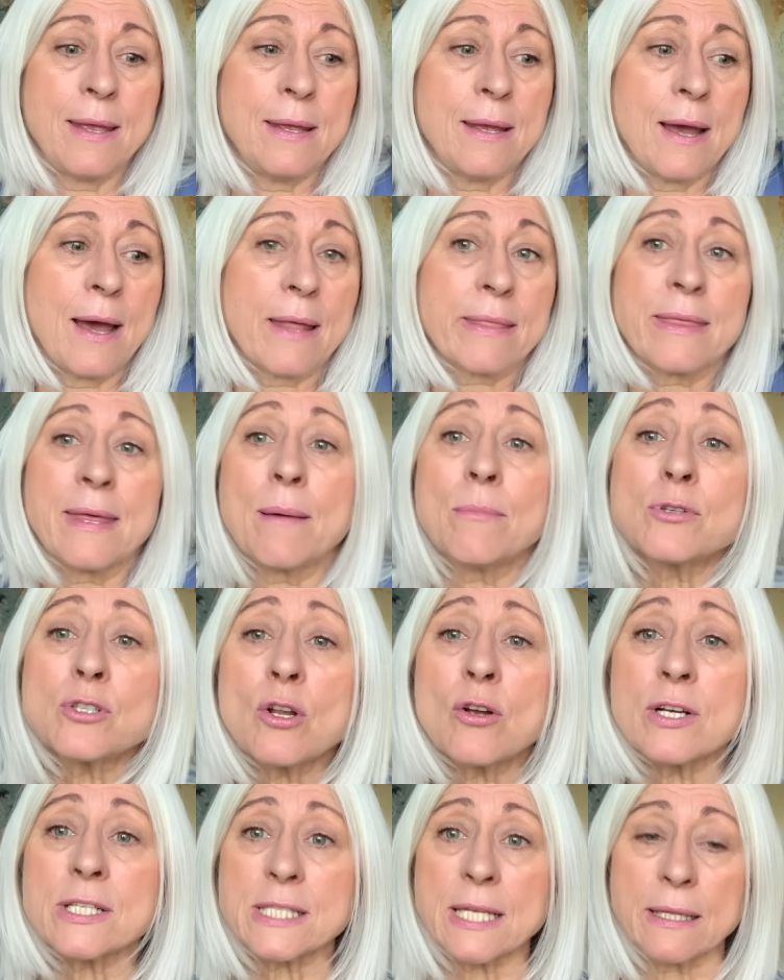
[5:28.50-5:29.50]
hacíamos
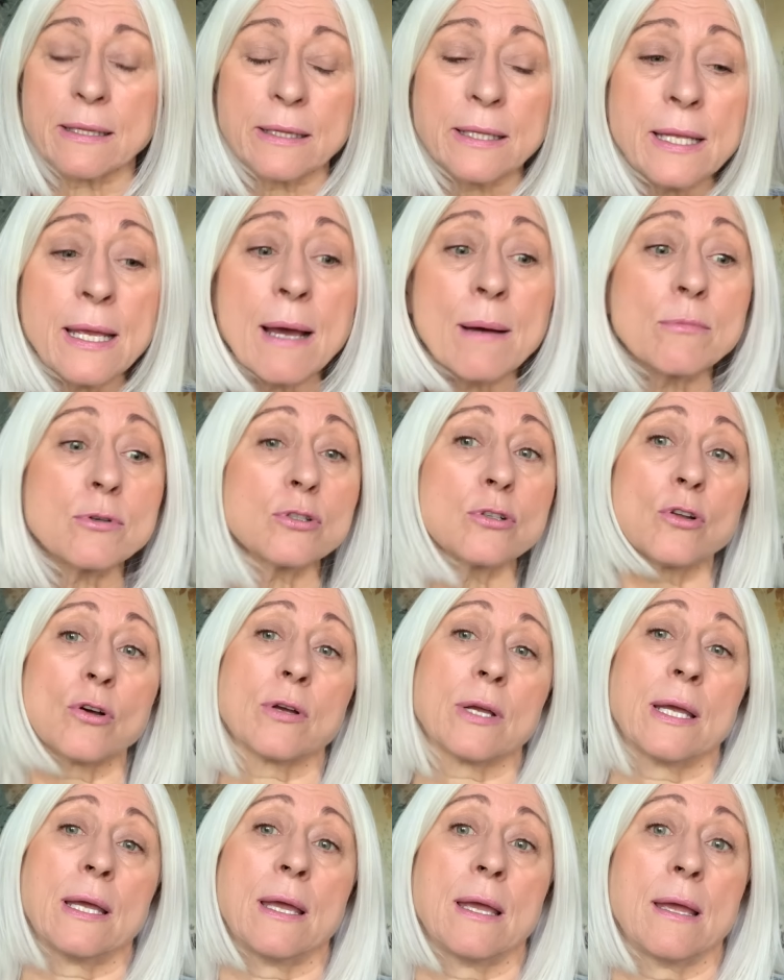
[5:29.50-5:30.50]
lo que sentíamos, lo
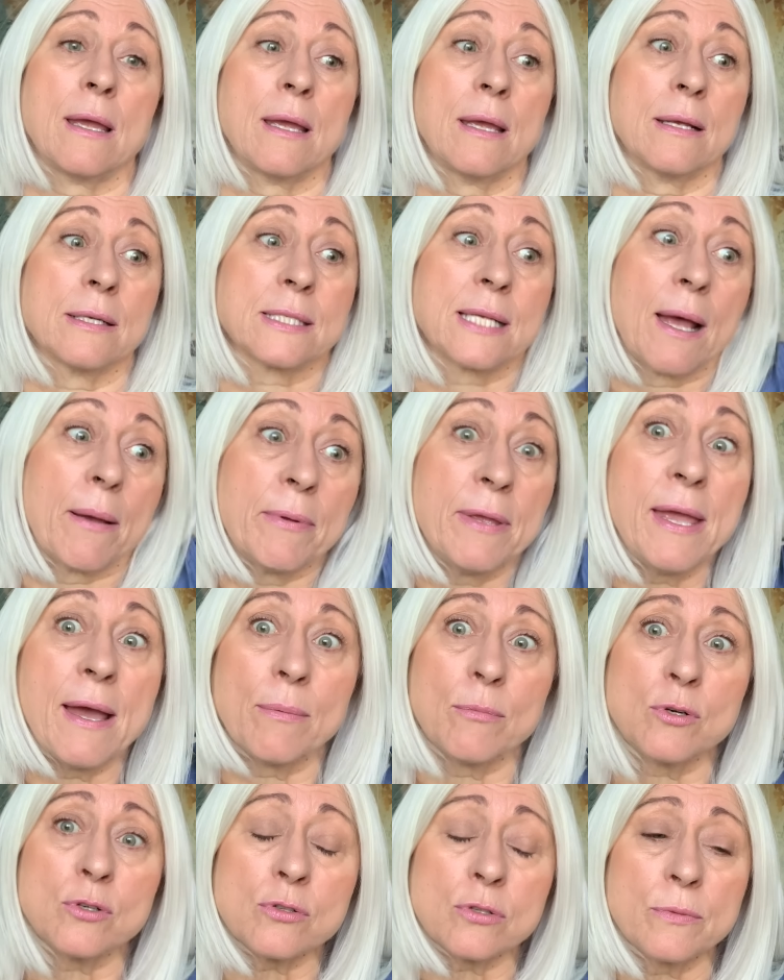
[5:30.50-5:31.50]
que
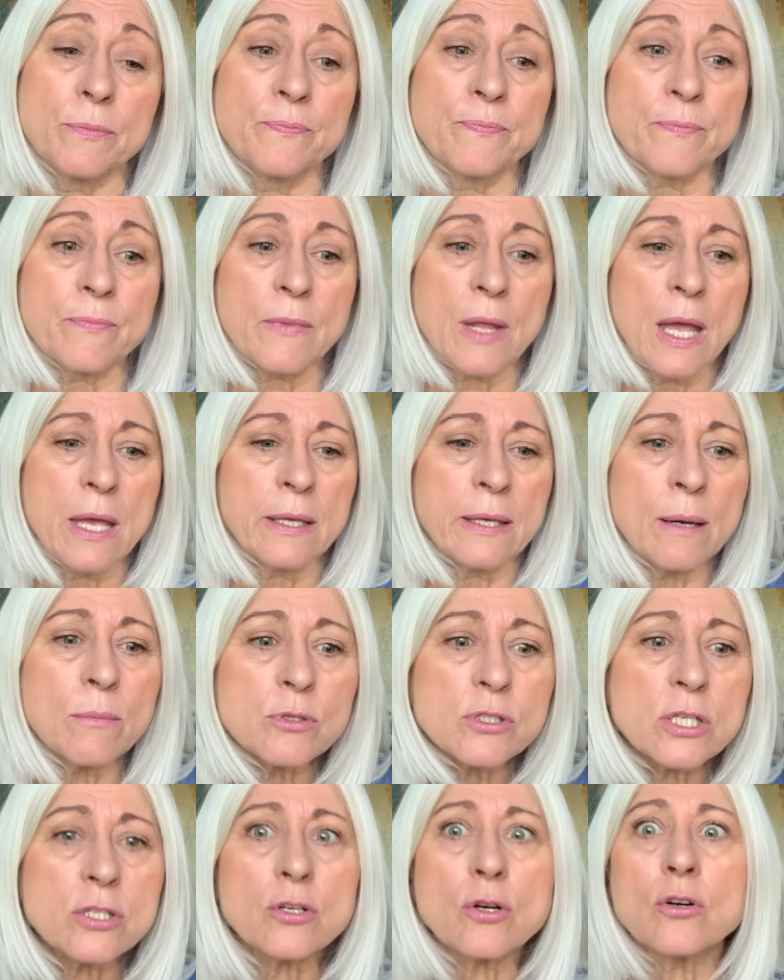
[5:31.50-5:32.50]
sabíamos, y
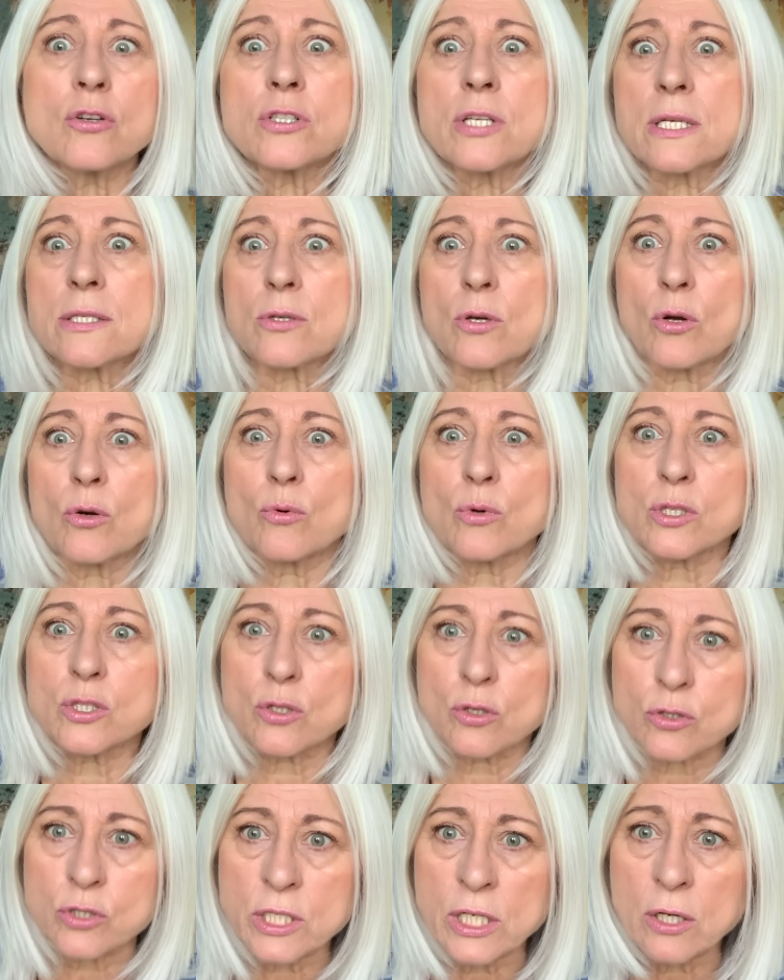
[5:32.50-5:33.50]
hemos hecho cosas con
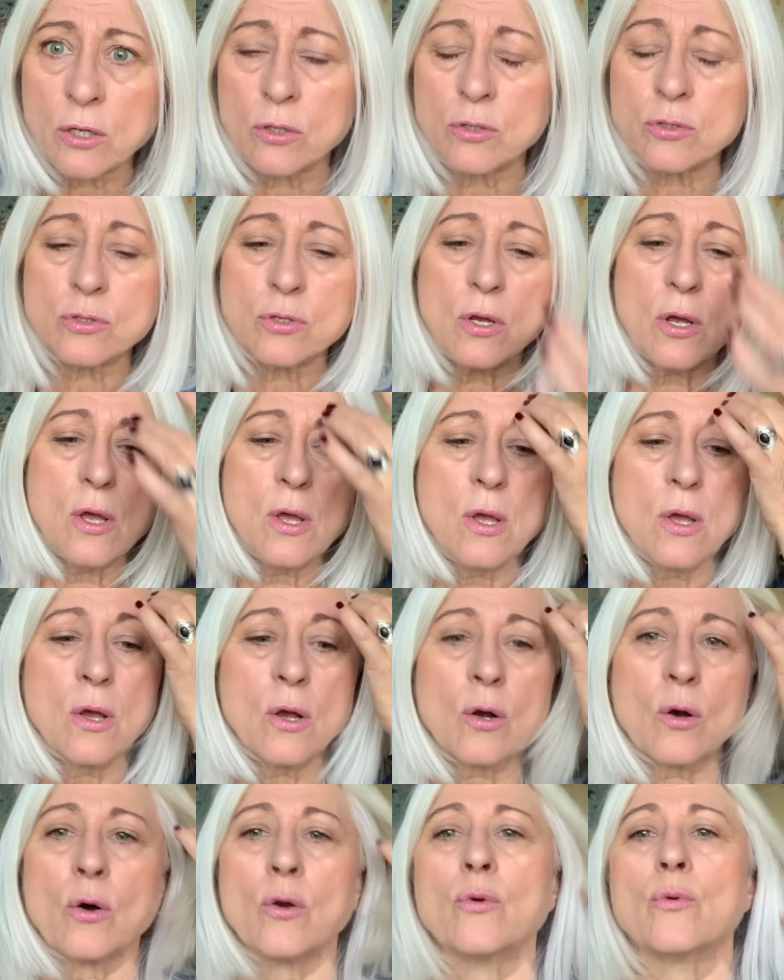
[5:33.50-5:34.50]
nuestros hijos,
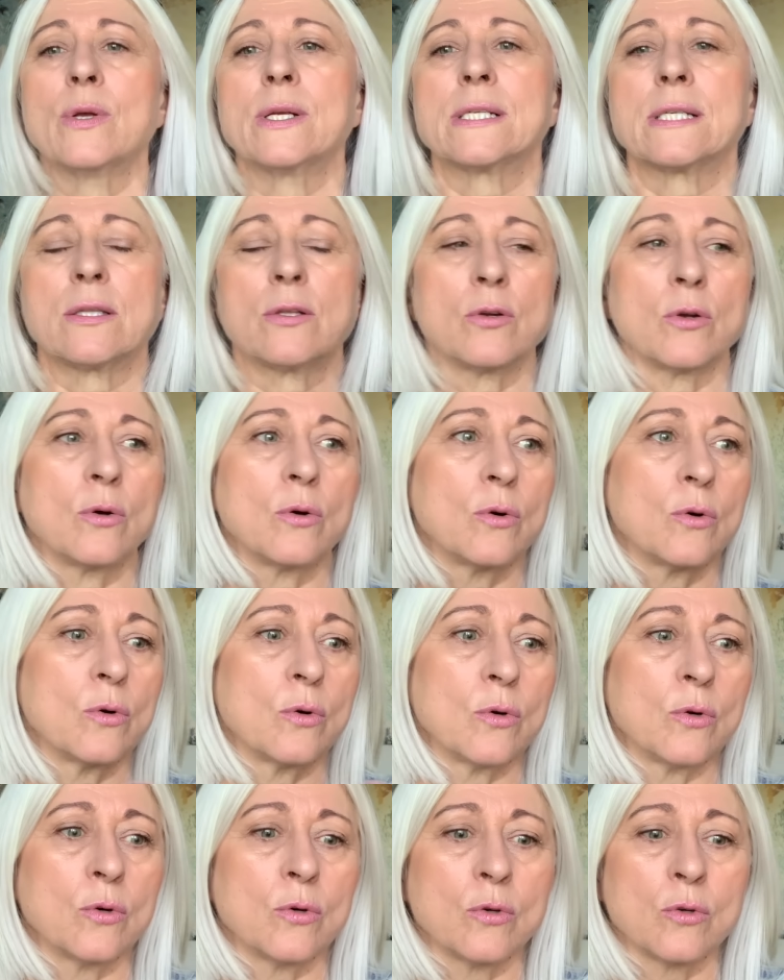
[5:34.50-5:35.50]
con
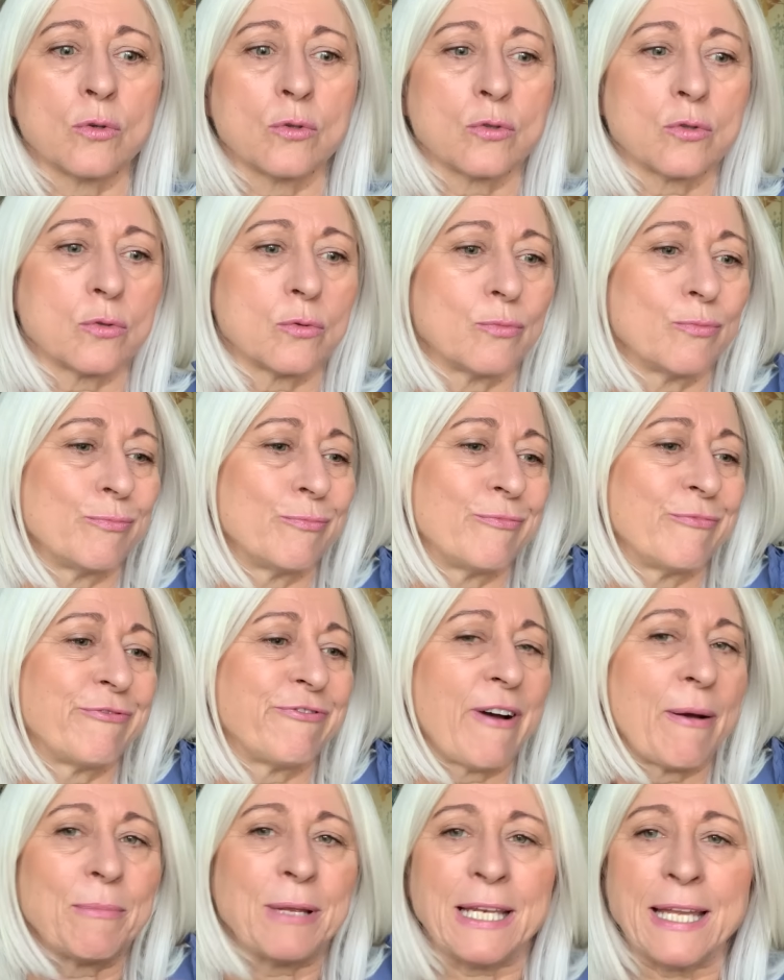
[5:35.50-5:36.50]
nuestros
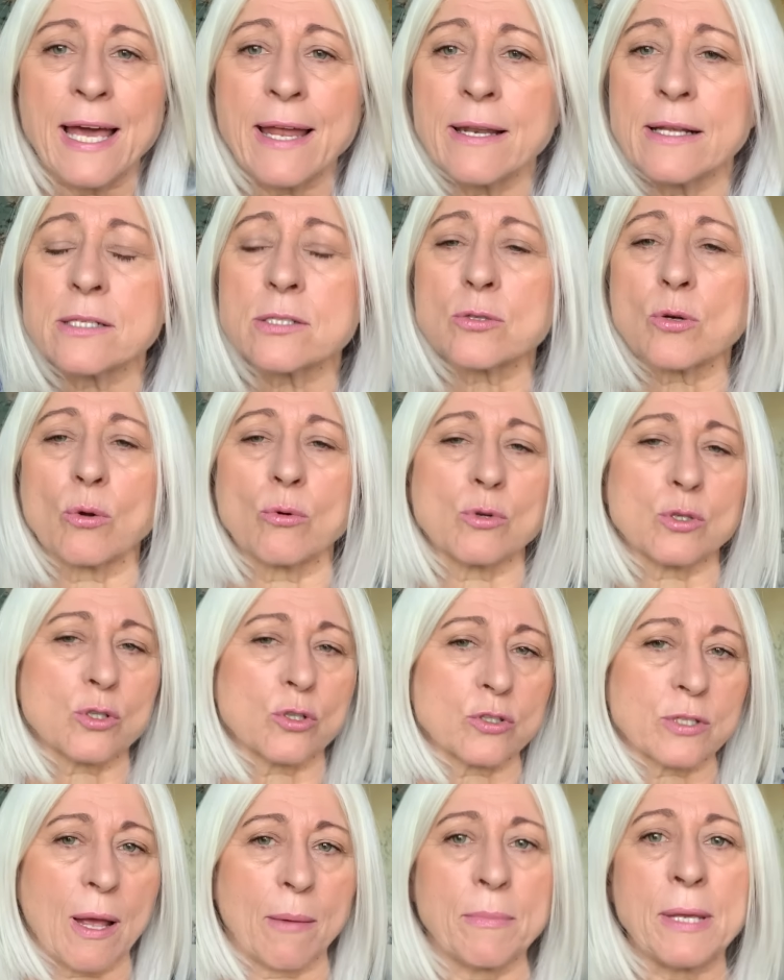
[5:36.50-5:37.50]
familiares, con
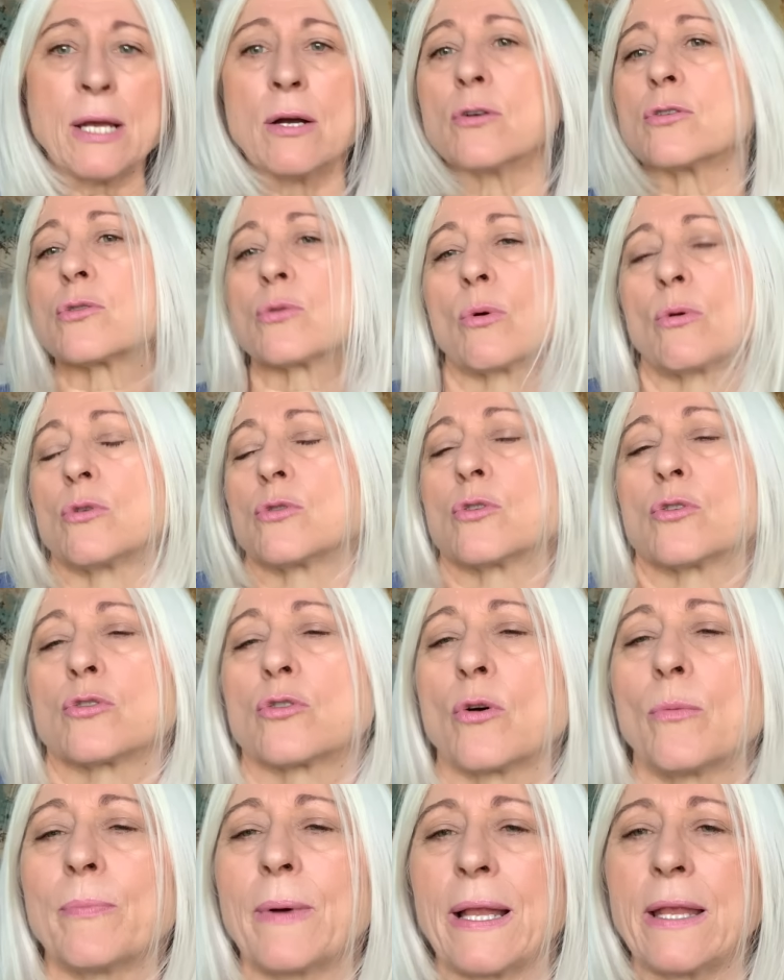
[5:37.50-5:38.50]
nuestros amigos, con nuestros
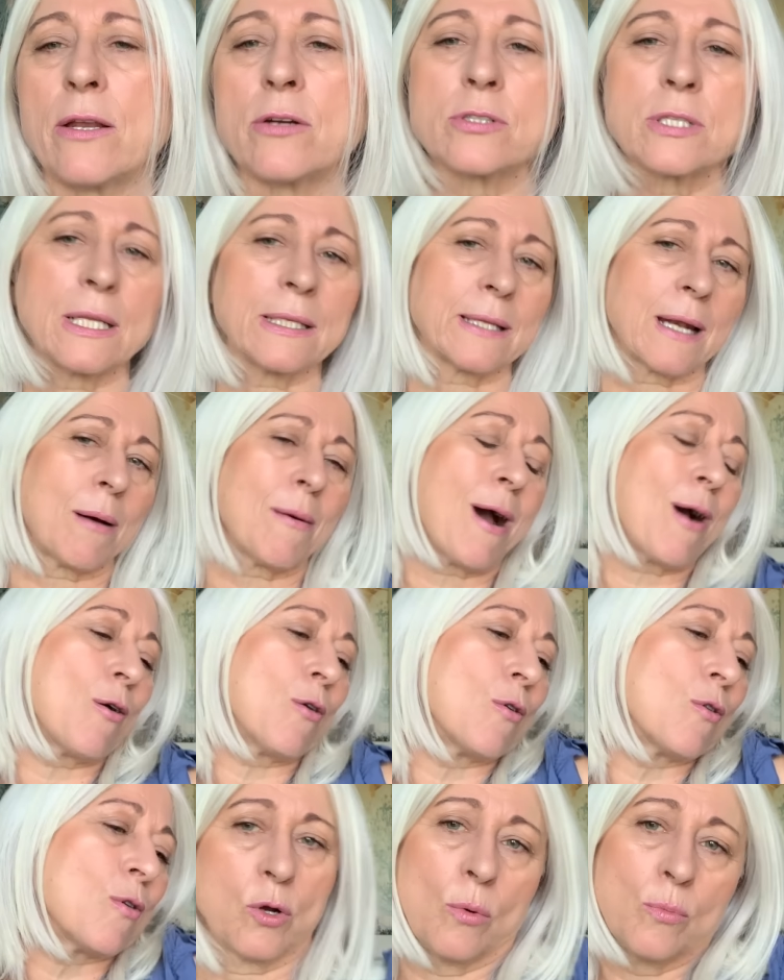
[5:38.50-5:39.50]
compañeros del
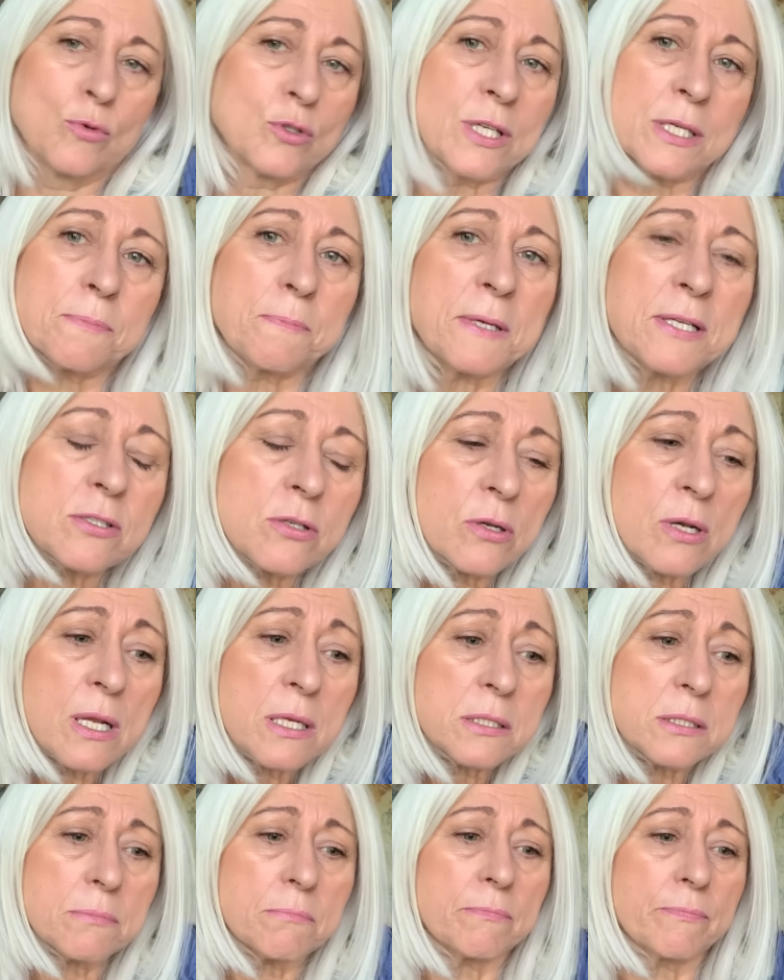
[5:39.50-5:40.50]
trabajo, con muchas
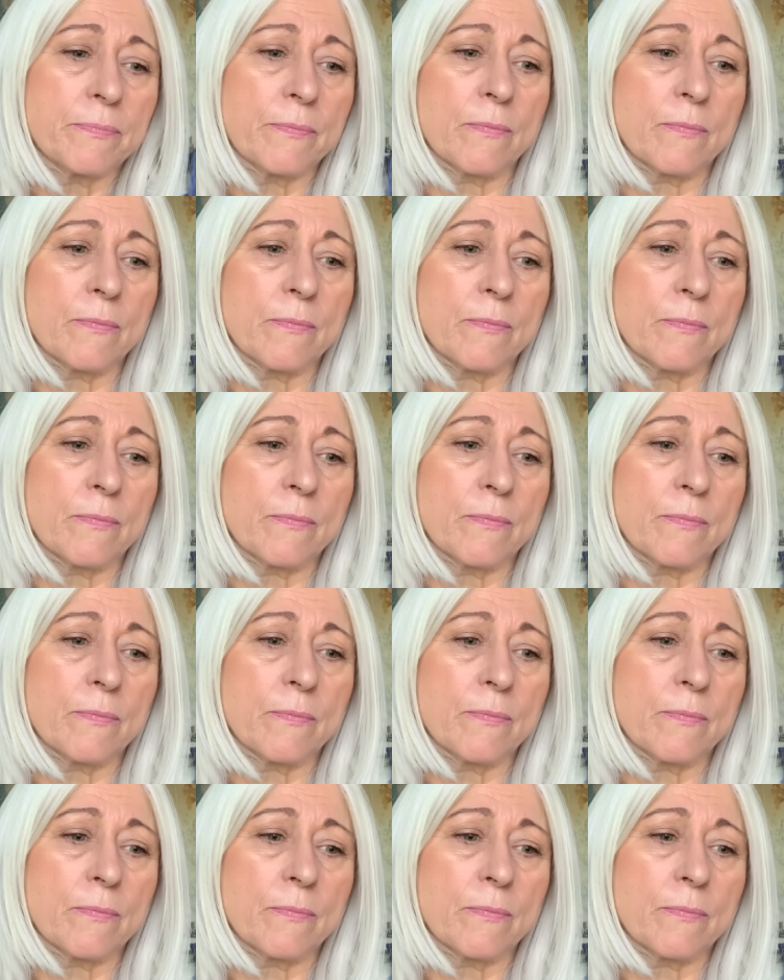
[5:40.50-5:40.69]
personas